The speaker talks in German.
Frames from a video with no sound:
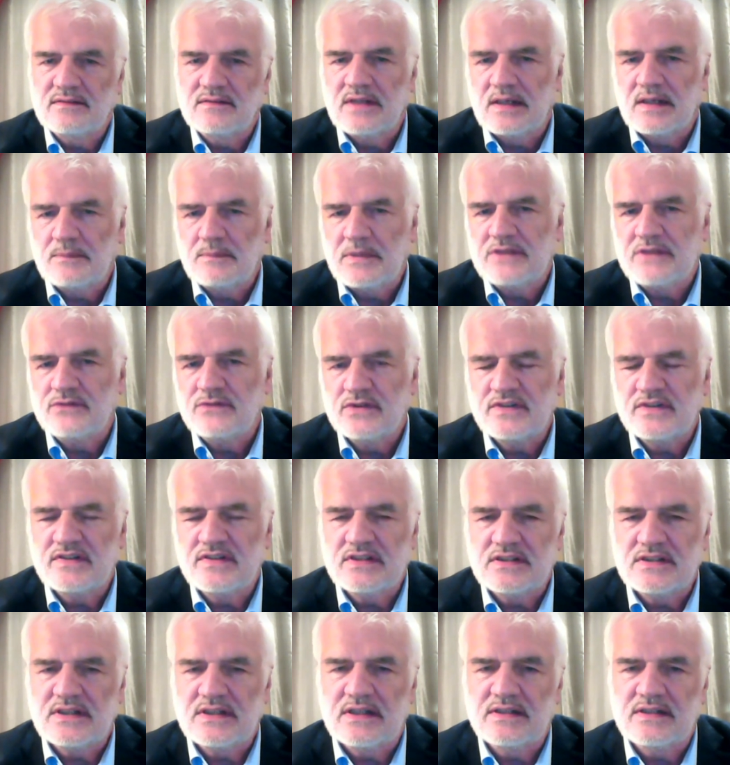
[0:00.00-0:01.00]
dabei wird
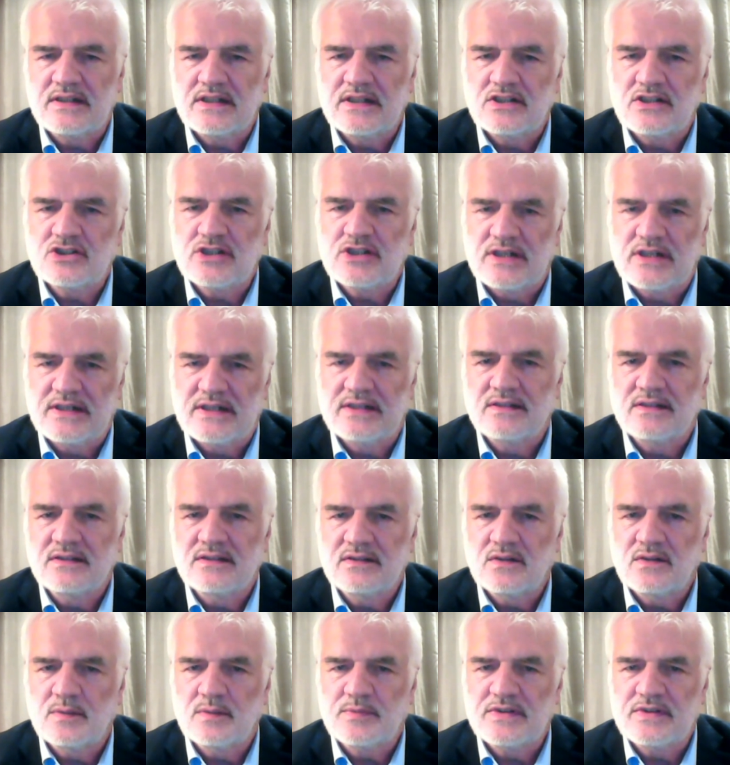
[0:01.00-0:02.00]
sich dann
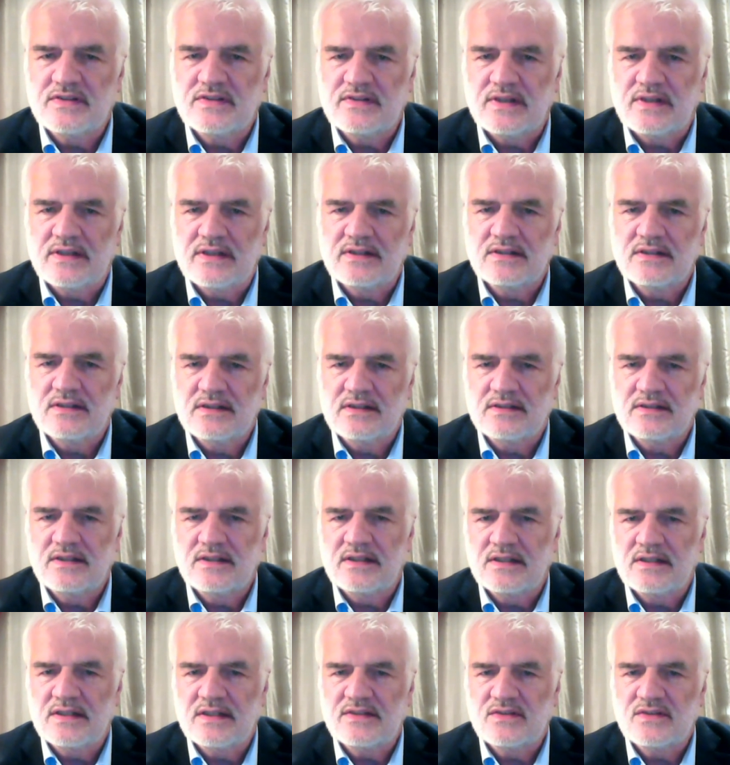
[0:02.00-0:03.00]
entscheiden, ob es eine
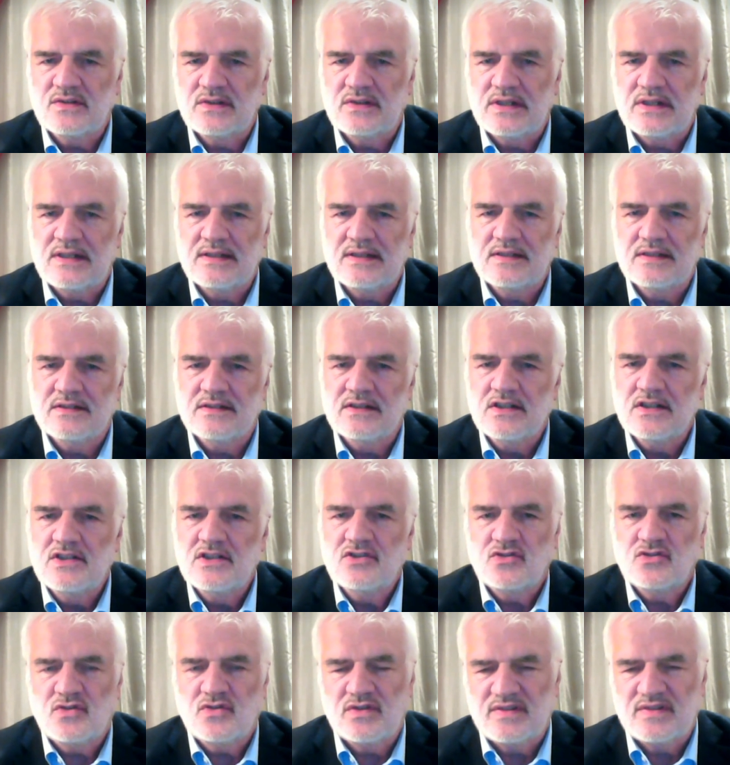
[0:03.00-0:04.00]
internationale
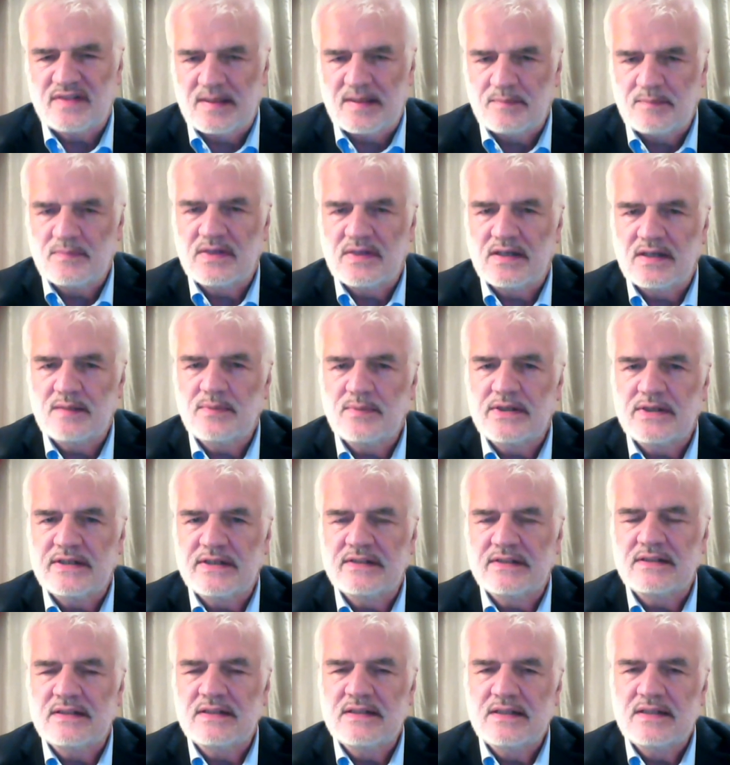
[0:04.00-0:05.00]

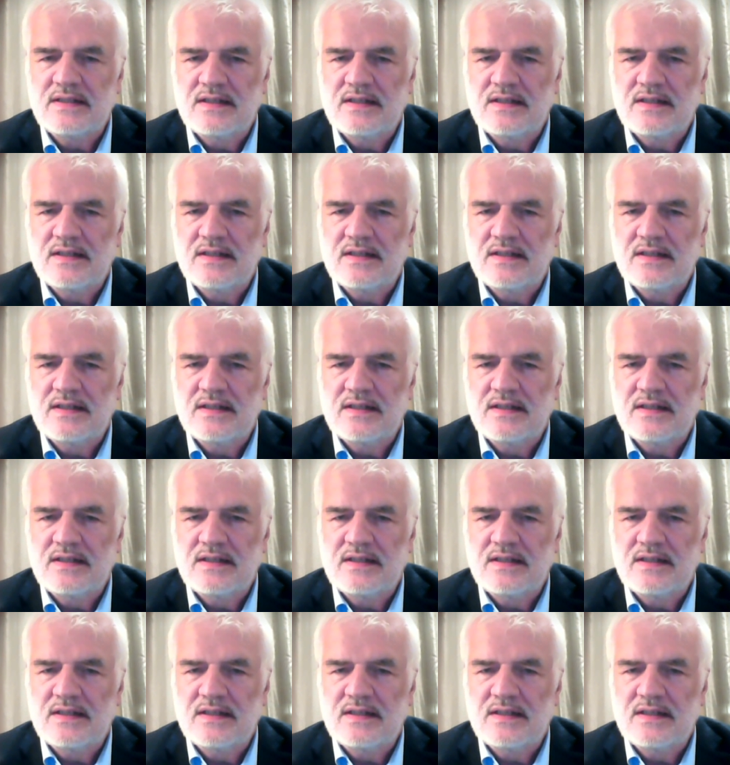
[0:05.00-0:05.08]
Zusammenarbeit